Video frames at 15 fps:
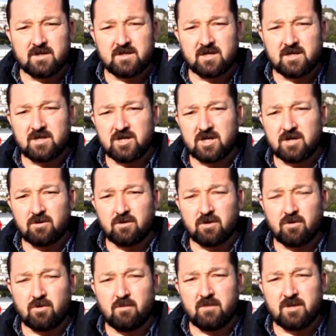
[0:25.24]
Bodrum ilçe
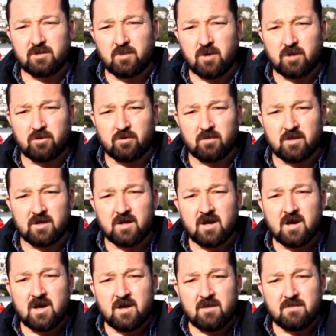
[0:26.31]
stadındaki antrenmanı
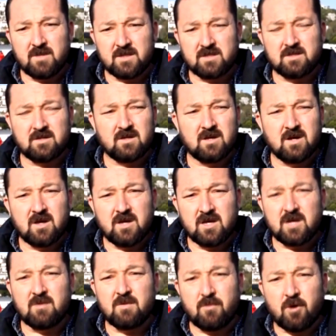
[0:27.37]
izleyen Bodrum Spor
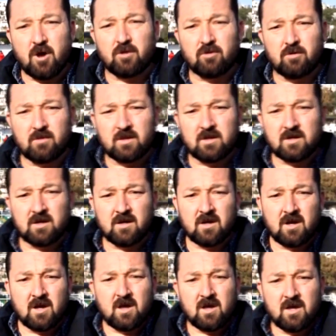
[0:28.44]
Kulüp Başkanı Rıza
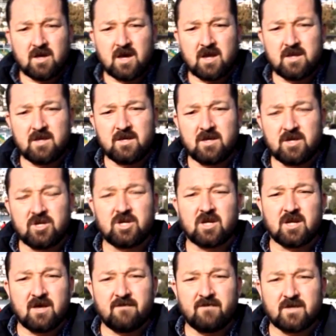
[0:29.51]
Karakaya,
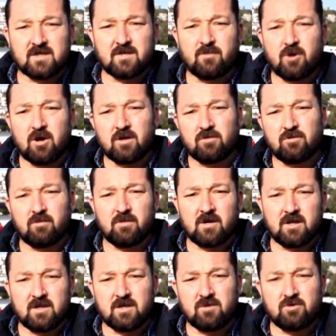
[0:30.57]
Etimeskut Belediyespor
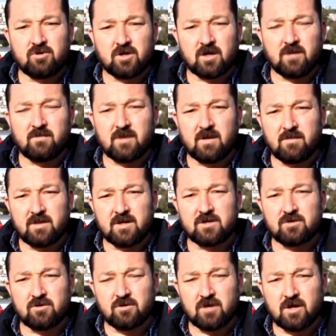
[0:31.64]
maçını
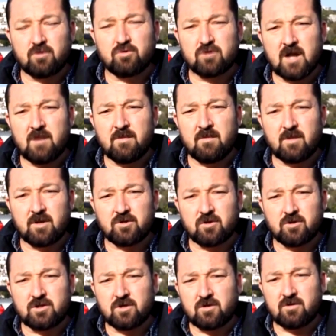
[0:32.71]
değerlendirerek başladığı
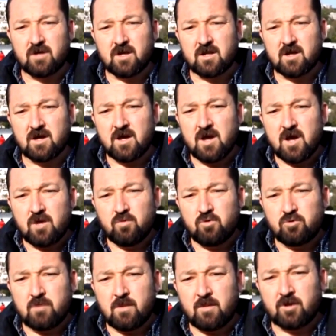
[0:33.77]
konuşmasında şunları
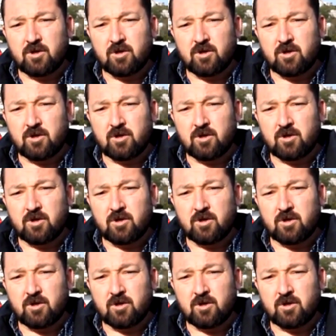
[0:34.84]
söyledi.